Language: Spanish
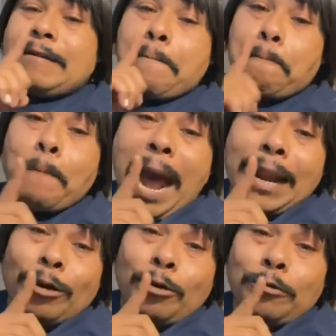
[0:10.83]

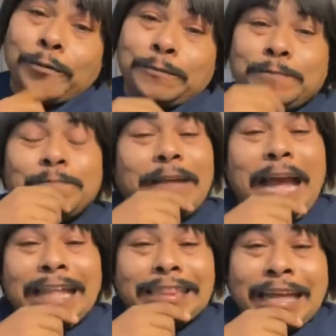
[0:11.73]
malo
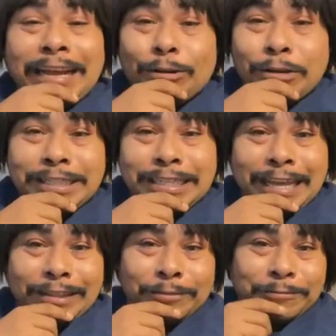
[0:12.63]
andarlo
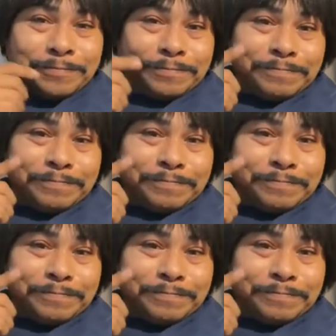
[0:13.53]
diciendo.